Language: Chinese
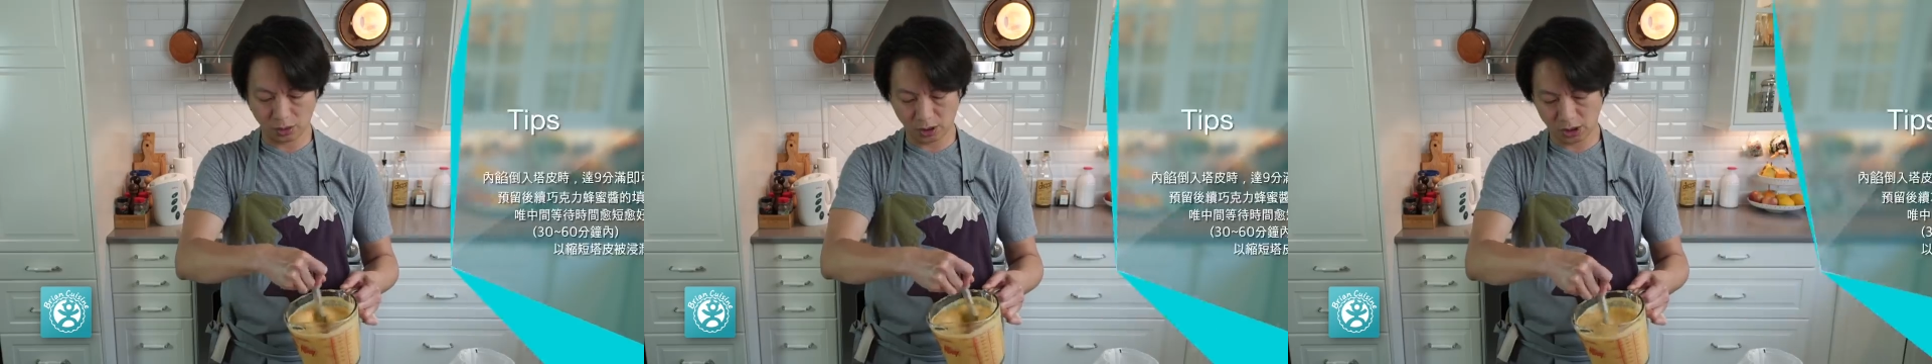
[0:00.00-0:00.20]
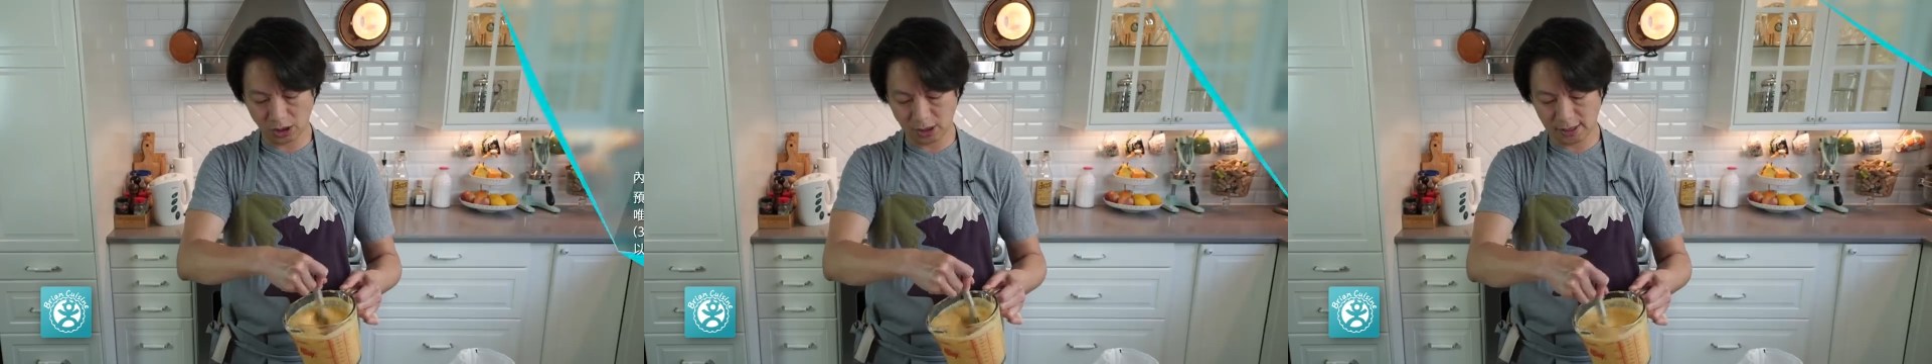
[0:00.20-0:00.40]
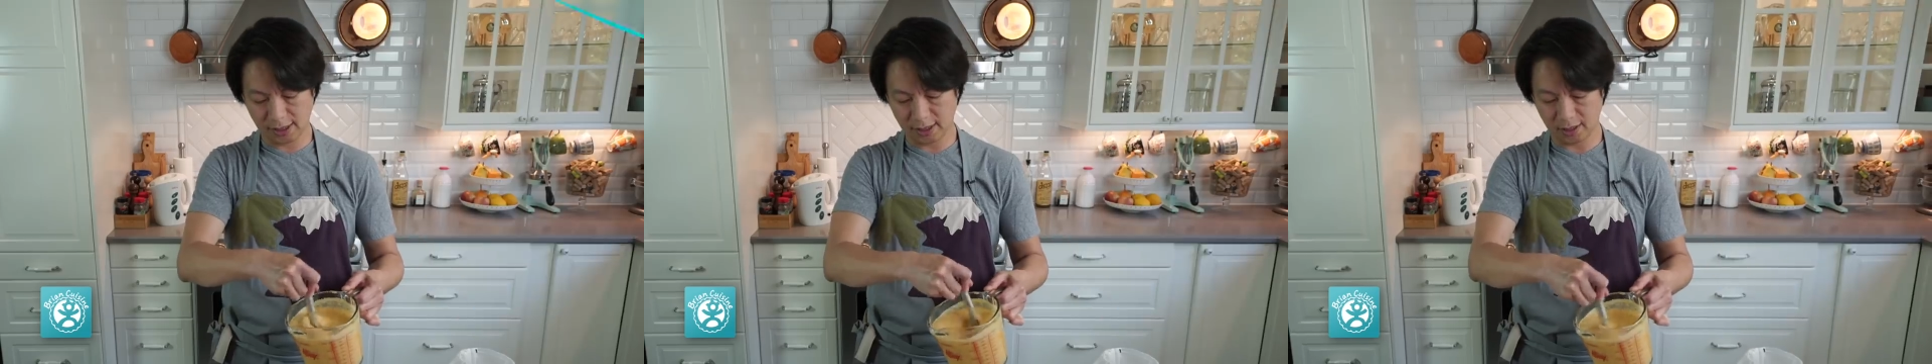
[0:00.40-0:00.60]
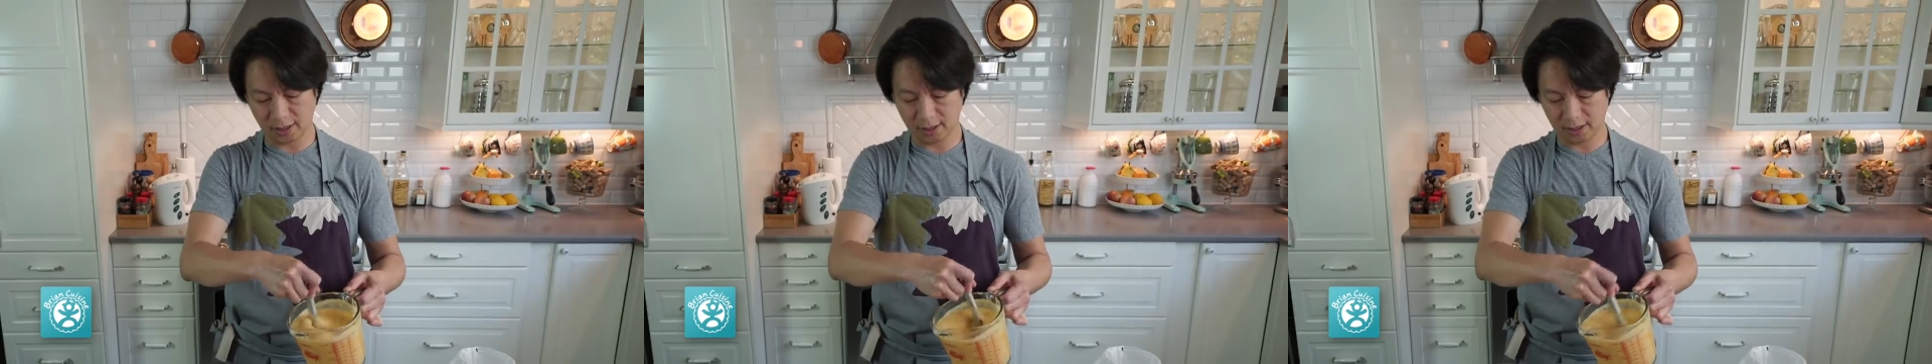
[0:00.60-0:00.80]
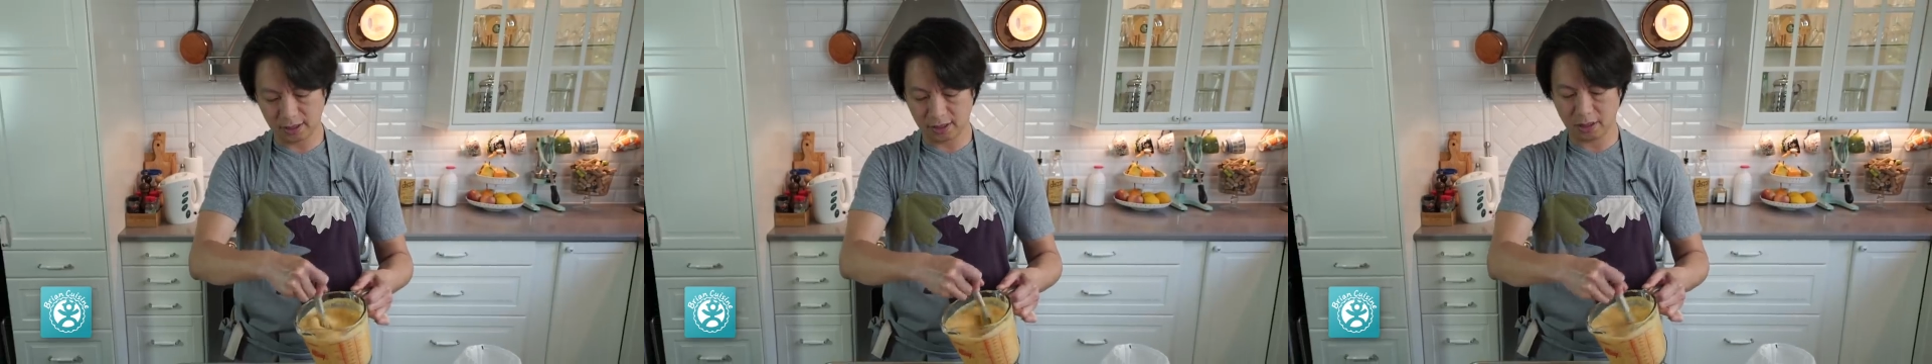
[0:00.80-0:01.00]
之
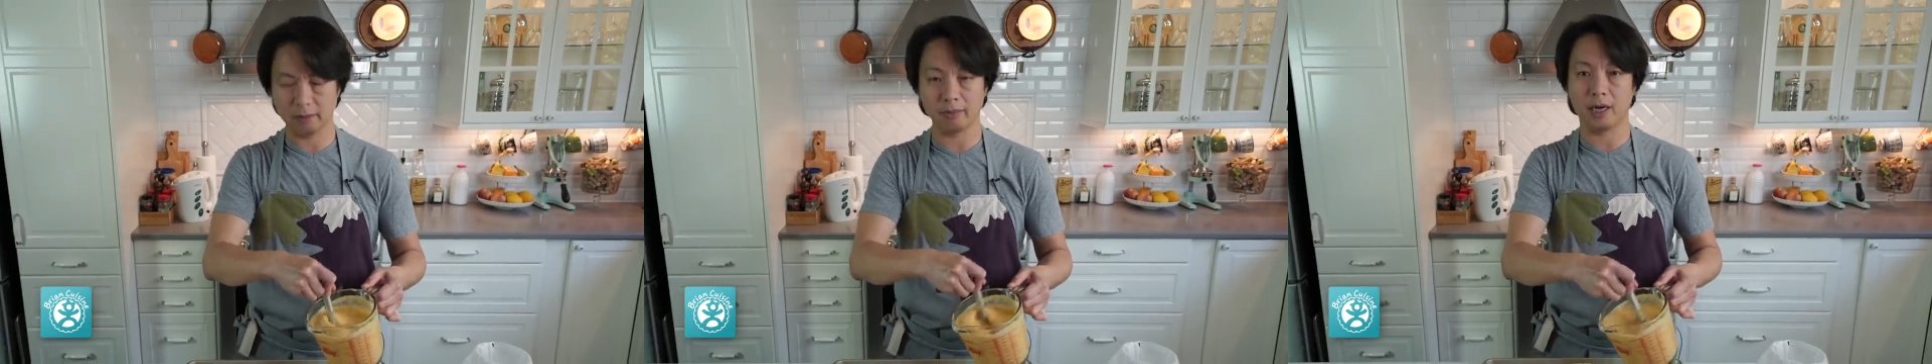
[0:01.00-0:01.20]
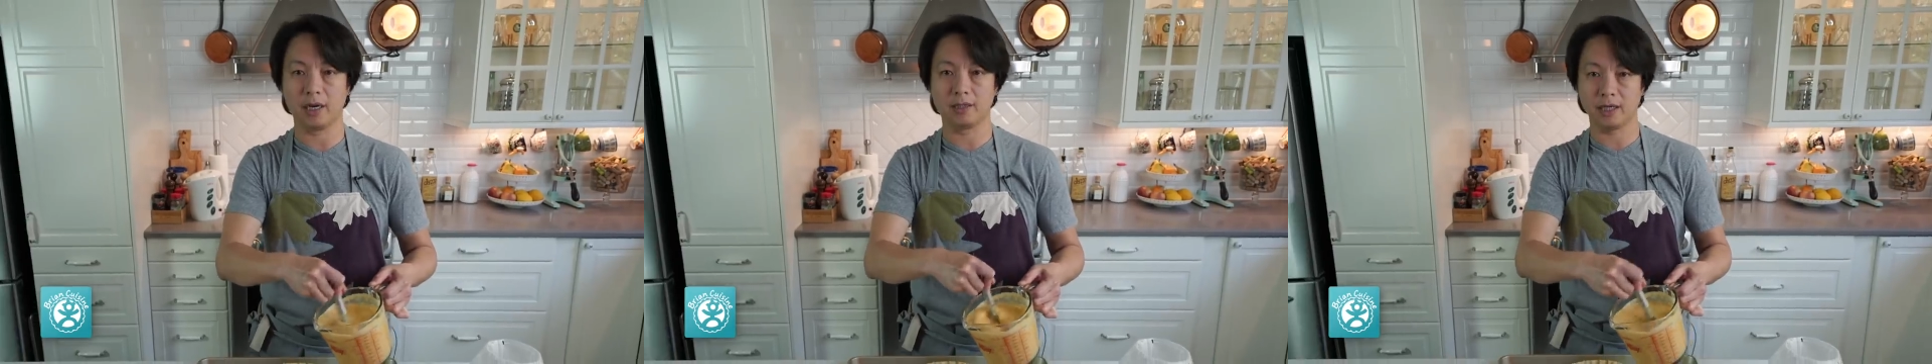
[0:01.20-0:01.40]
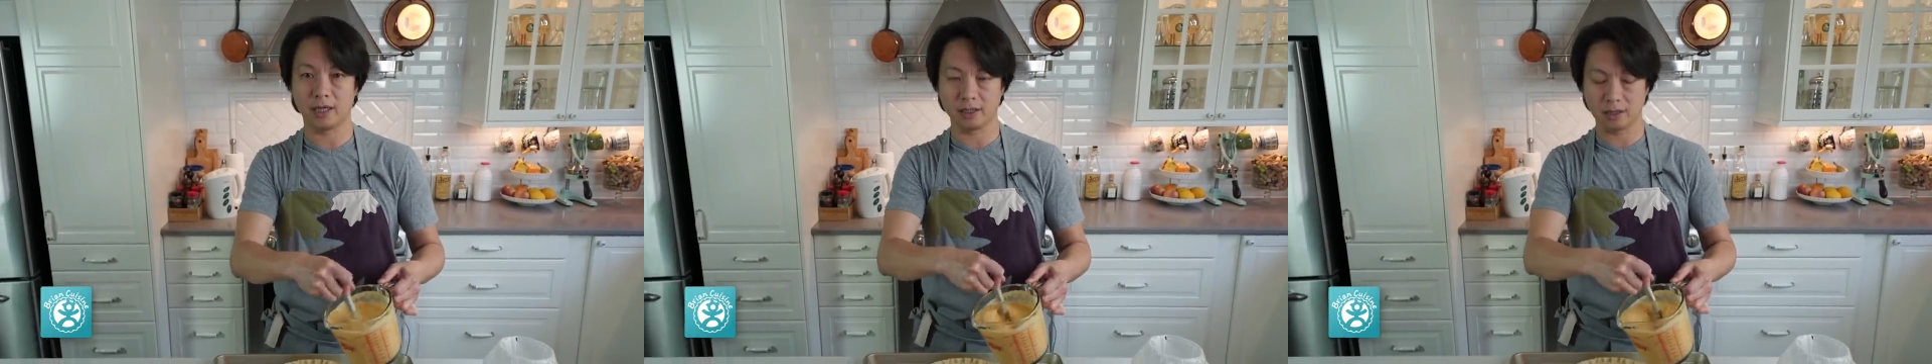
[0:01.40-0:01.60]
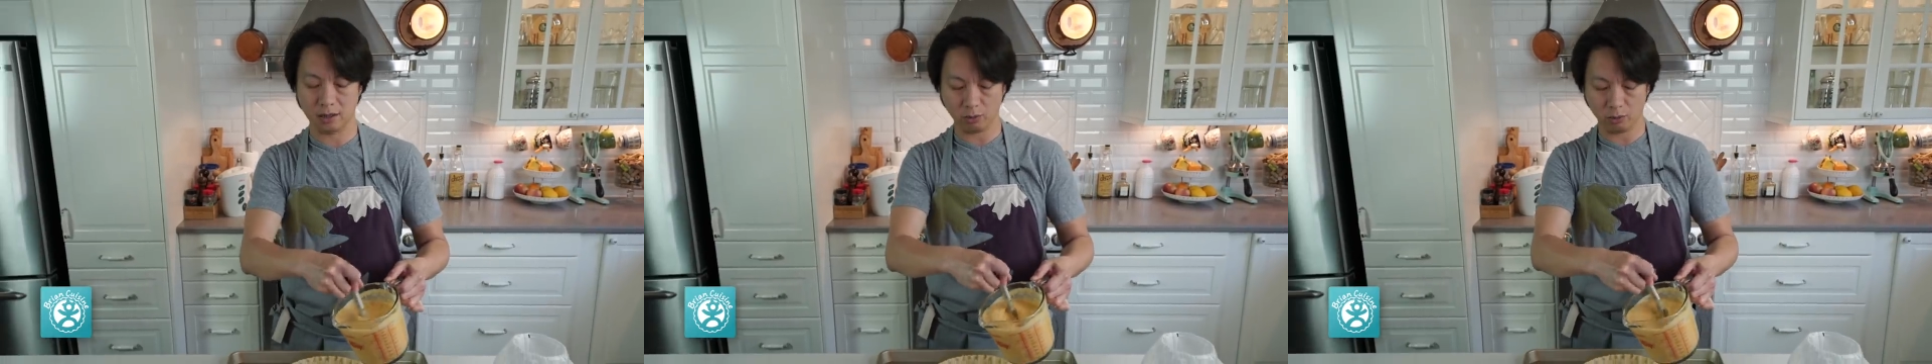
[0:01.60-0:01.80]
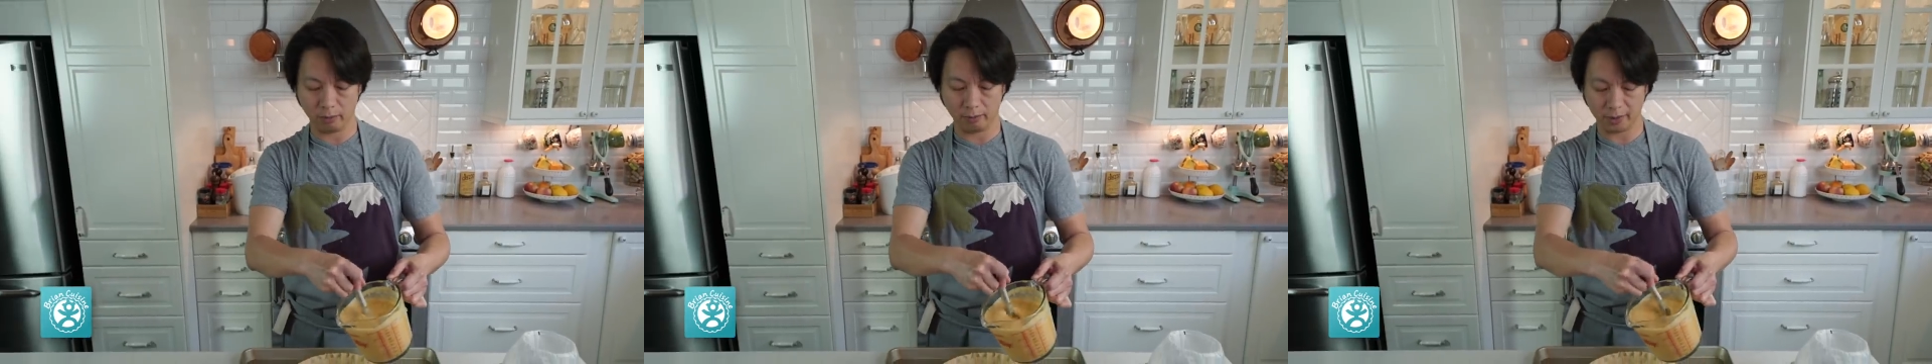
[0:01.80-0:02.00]
前呢，先把它再一
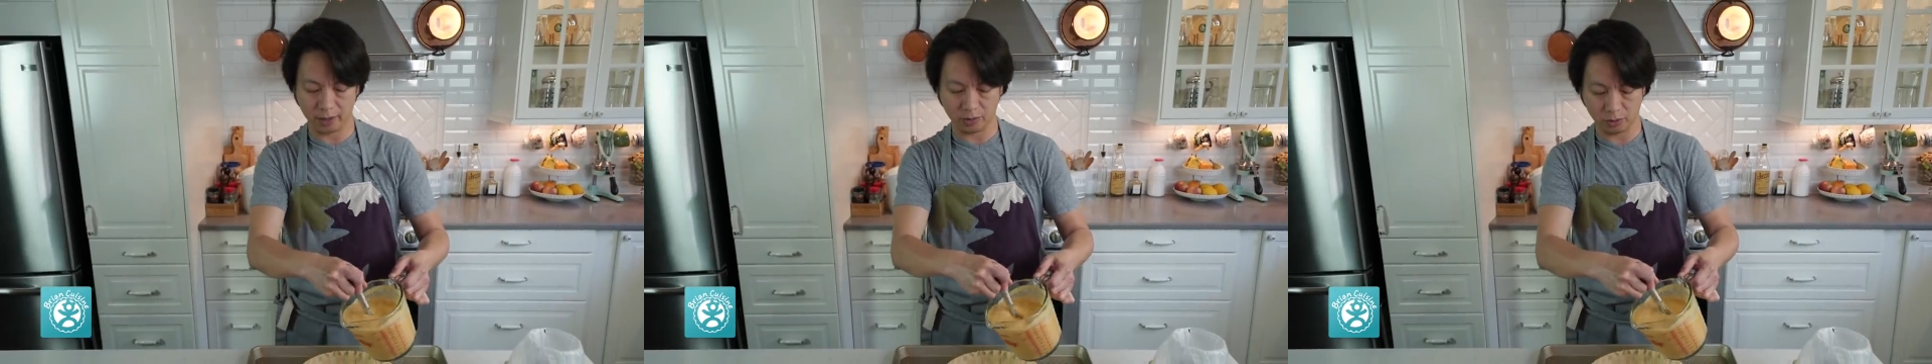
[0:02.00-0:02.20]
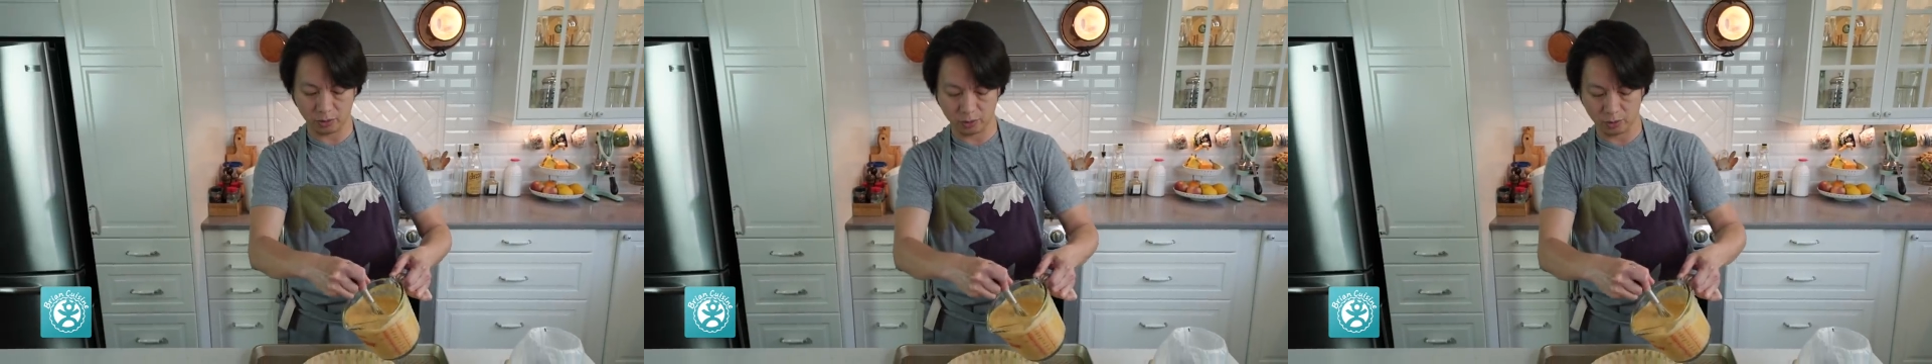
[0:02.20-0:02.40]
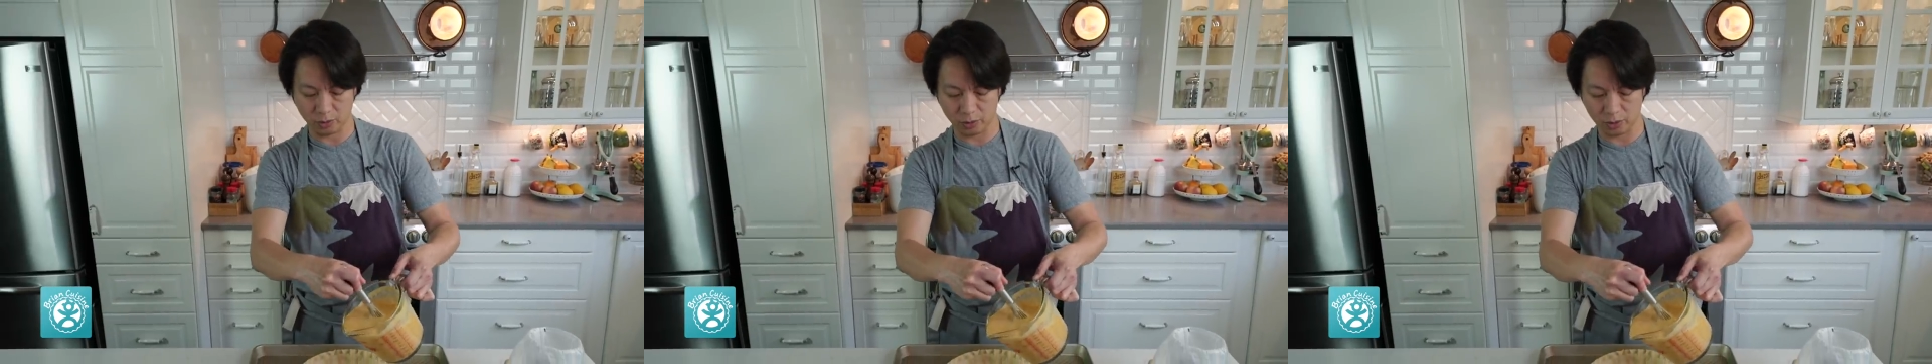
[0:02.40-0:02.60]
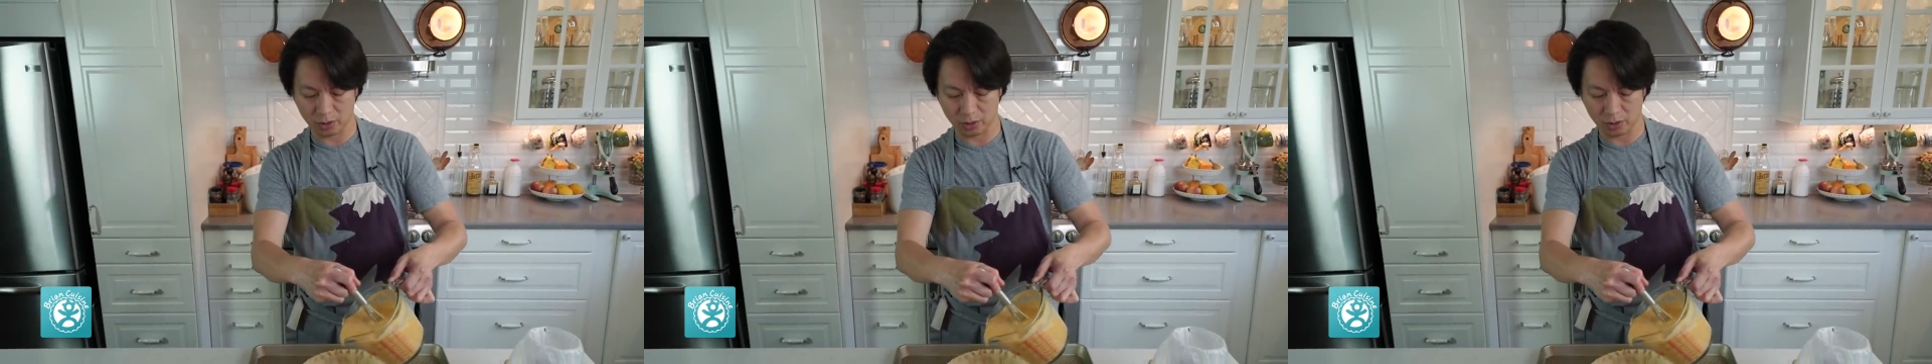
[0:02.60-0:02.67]
次混拌均匀。